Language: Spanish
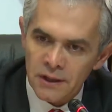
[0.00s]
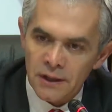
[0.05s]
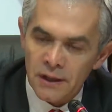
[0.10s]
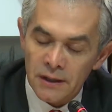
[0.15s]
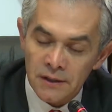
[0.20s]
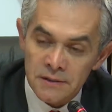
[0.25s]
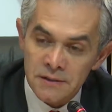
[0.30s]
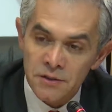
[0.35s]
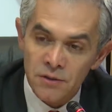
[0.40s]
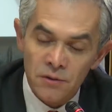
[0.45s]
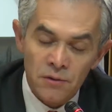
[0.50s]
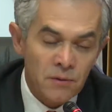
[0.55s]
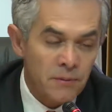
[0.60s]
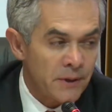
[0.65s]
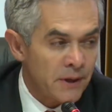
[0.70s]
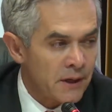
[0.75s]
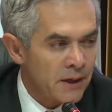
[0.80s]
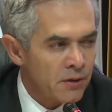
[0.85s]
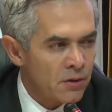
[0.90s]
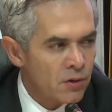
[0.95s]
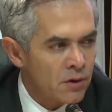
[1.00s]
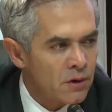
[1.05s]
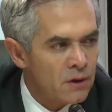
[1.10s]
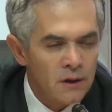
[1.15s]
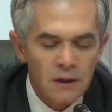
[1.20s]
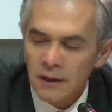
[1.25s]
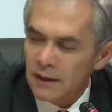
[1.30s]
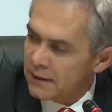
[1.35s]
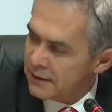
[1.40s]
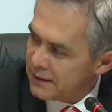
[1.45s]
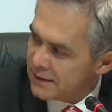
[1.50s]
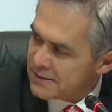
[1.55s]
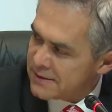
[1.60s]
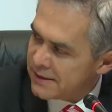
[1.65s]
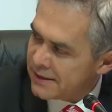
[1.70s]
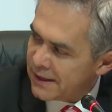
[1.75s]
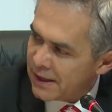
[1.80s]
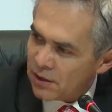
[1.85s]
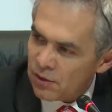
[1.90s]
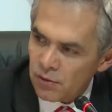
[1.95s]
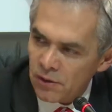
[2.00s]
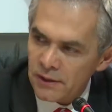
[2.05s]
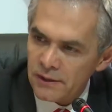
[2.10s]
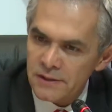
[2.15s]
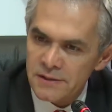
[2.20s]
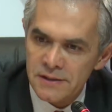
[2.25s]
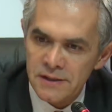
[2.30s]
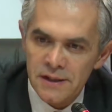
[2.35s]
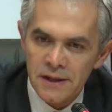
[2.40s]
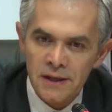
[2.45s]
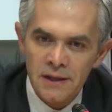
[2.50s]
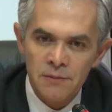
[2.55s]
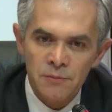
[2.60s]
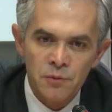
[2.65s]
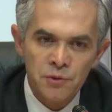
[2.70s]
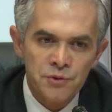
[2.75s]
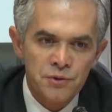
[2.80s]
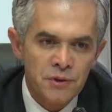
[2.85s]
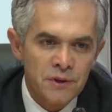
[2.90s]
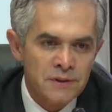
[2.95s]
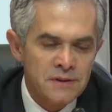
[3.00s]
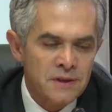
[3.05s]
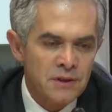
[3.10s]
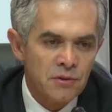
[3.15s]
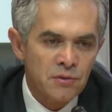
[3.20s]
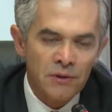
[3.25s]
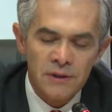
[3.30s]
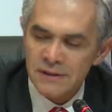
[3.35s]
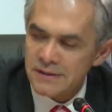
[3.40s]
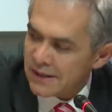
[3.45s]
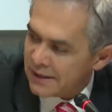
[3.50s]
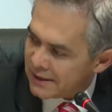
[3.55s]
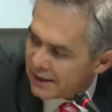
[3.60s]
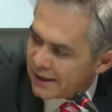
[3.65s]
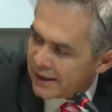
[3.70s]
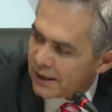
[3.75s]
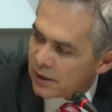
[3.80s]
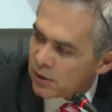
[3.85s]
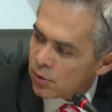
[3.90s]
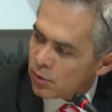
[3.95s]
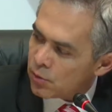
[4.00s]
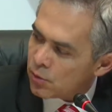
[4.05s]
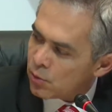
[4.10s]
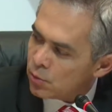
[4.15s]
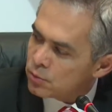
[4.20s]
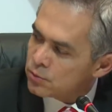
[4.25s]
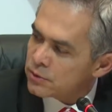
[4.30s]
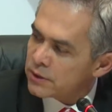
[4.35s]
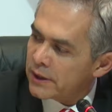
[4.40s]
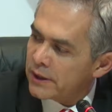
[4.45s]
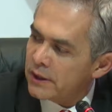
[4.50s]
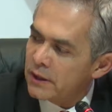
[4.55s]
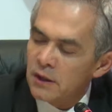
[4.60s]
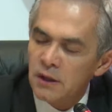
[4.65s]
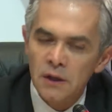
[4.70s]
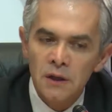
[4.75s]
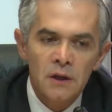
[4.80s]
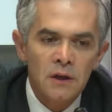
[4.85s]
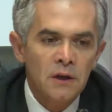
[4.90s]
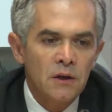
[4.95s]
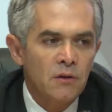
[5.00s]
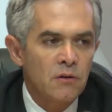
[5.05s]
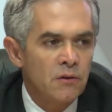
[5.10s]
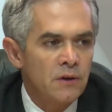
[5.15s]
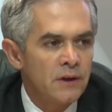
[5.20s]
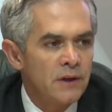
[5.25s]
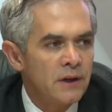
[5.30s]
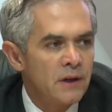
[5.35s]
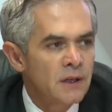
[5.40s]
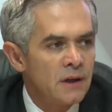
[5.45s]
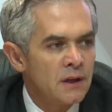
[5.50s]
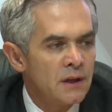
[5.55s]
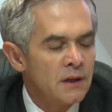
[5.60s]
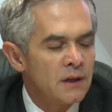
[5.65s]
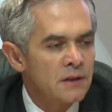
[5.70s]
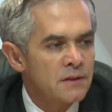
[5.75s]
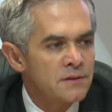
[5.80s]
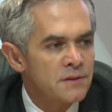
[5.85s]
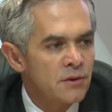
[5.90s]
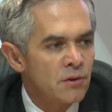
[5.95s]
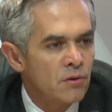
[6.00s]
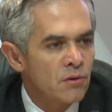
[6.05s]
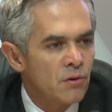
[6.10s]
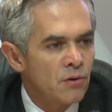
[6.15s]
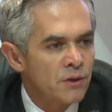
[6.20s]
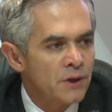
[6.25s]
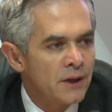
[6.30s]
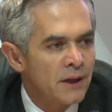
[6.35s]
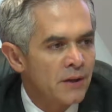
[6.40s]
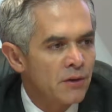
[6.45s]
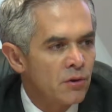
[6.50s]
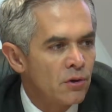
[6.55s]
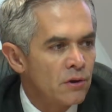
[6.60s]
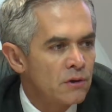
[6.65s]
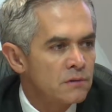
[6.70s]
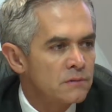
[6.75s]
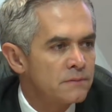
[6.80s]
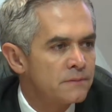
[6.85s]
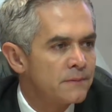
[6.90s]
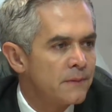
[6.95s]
al señor gobernador de Sinaloa, desearle mucho éxito en esta tarea conjunta con el eh, señor coordinador,